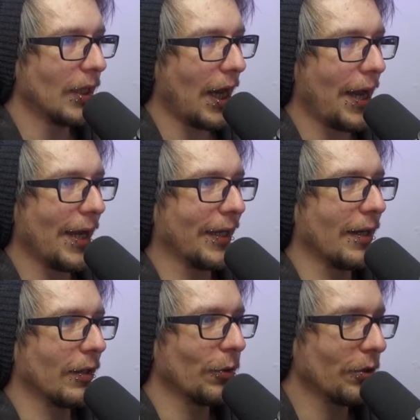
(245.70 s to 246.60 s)
Mit einer
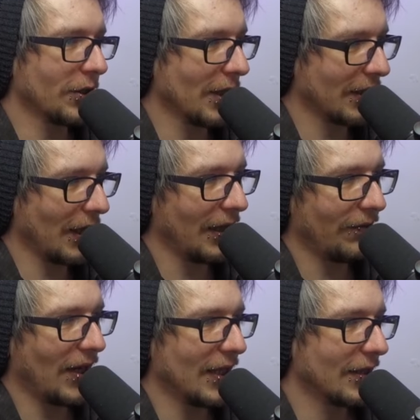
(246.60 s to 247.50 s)
Aria. Guckt euch das an,
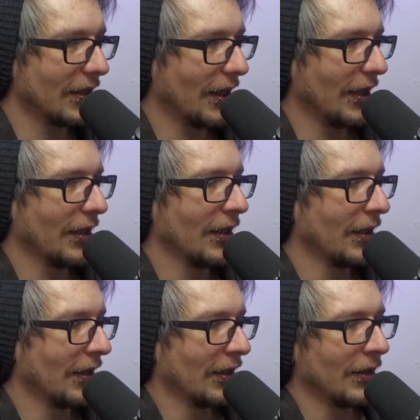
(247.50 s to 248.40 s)
der Wahnsinn, ey.
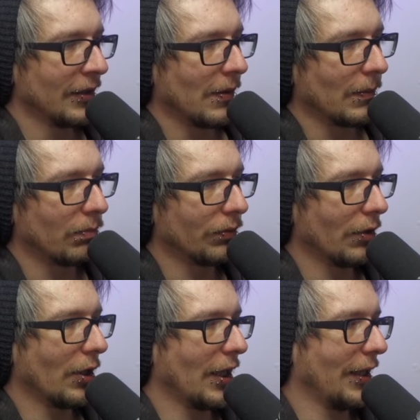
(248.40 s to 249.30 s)

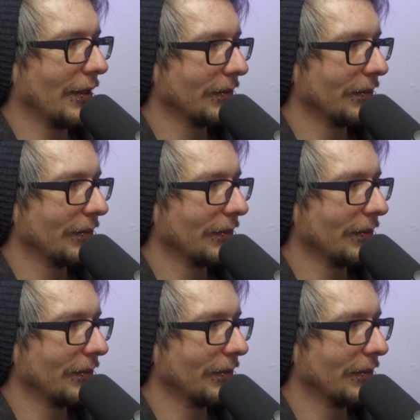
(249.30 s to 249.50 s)
Boah.